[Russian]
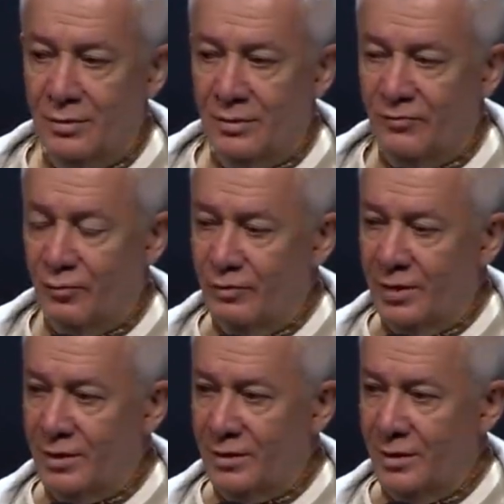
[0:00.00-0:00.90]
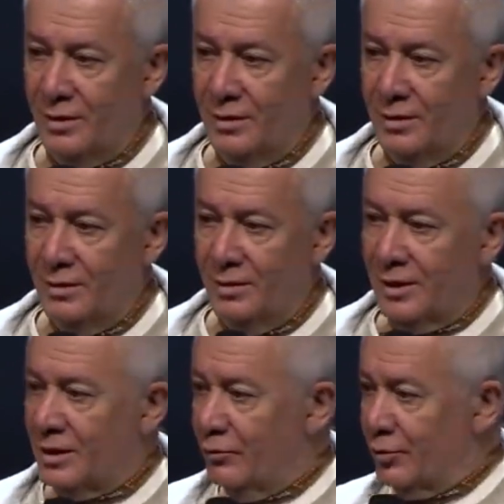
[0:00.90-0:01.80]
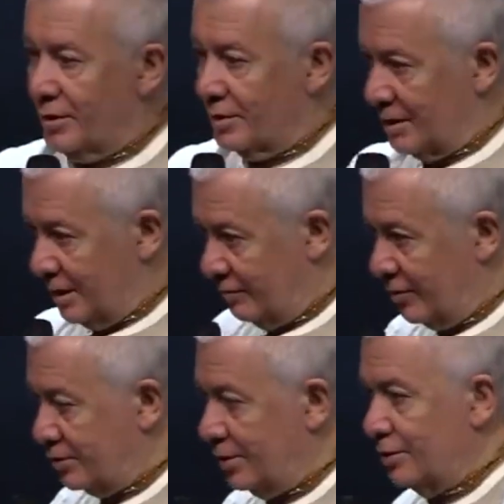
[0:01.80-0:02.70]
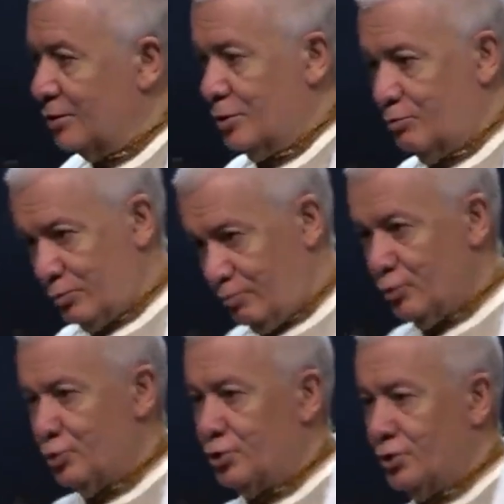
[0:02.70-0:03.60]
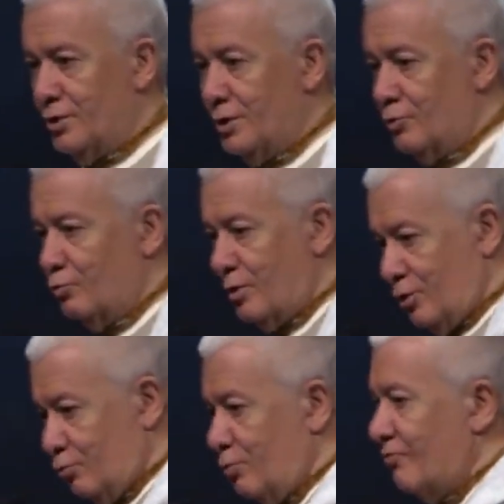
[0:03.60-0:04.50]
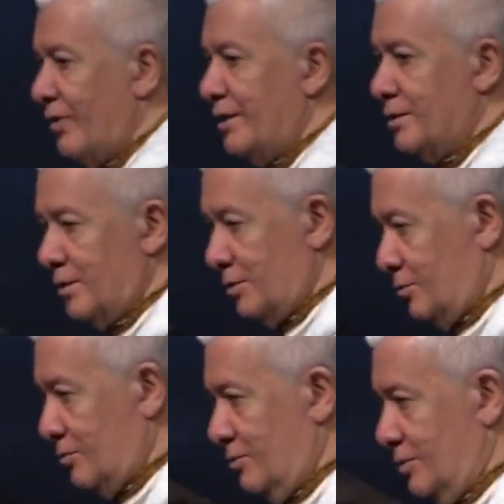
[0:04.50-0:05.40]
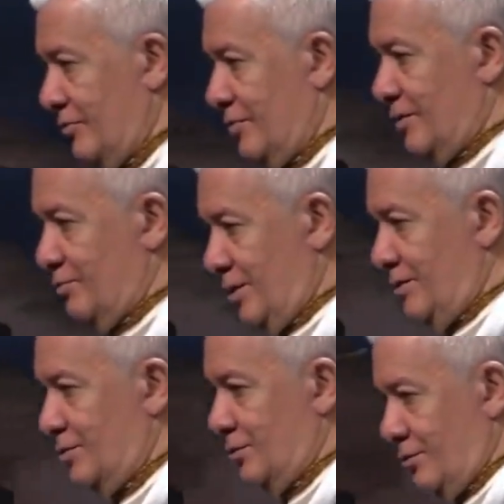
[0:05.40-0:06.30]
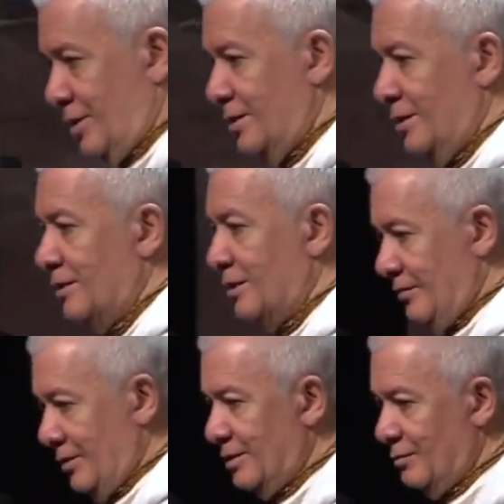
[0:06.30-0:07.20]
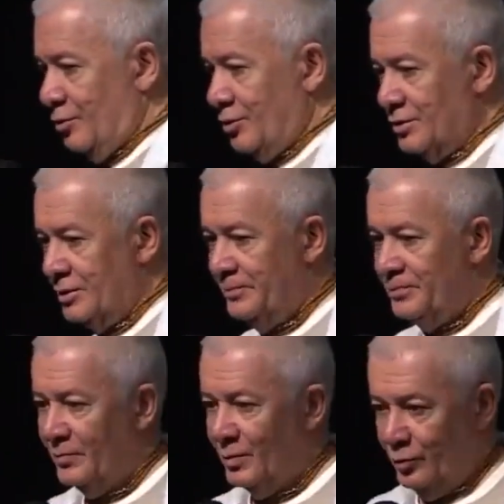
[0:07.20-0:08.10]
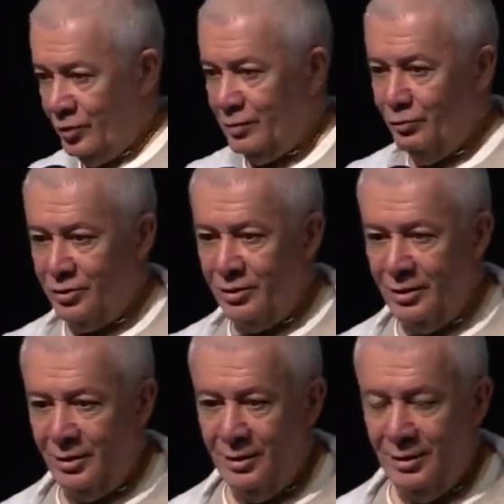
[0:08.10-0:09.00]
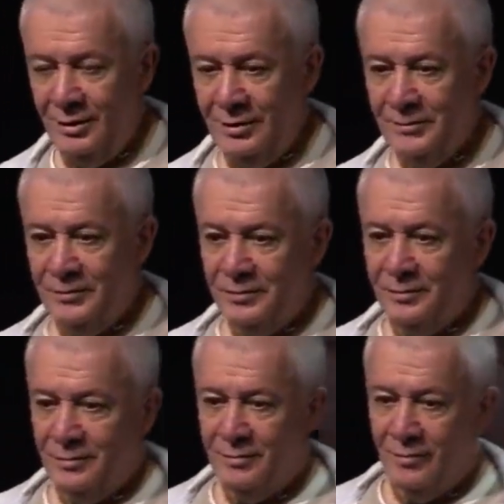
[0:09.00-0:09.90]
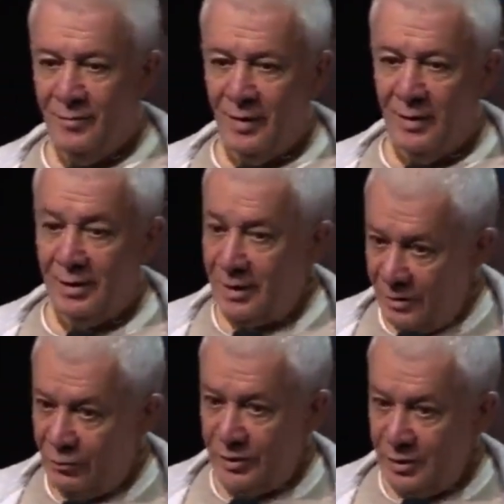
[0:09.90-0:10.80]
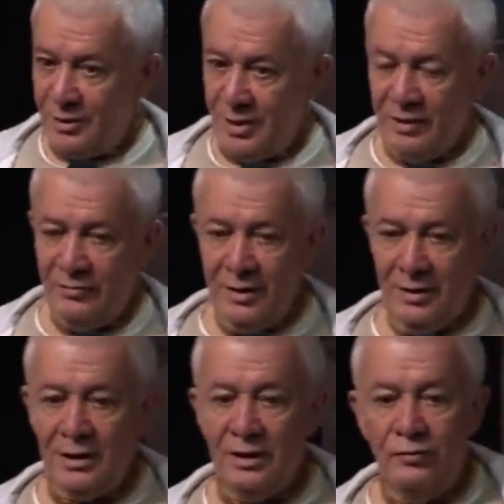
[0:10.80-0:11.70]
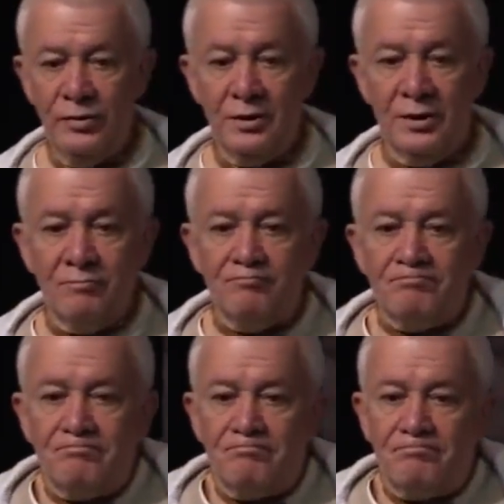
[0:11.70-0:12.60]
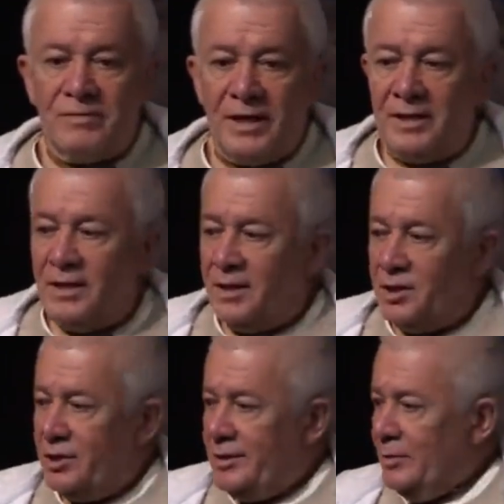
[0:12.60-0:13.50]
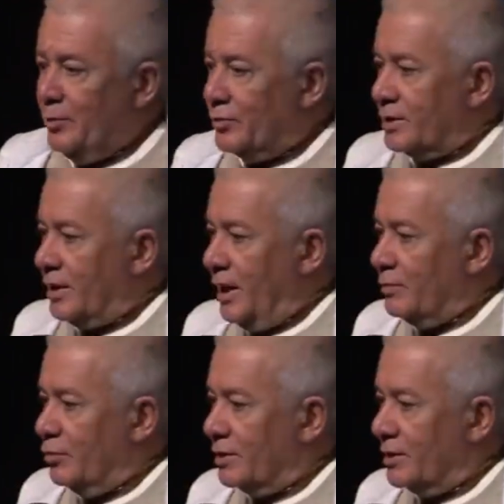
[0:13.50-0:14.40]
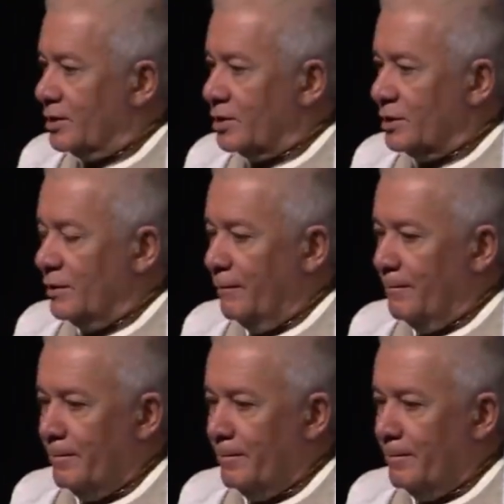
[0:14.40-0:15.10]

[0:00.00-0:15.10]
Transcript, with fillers: Эти формы насилия. Для кого-то это как развлечение, значит, будь мужчиной, это уметь убивать, хорошо, давай, бери нож, ну-ка, давай, ты сможешь? Будешь мужчиной? Для кого-то это так выглядит, для кого-то это трагедия жизни просто. Как можно так жить?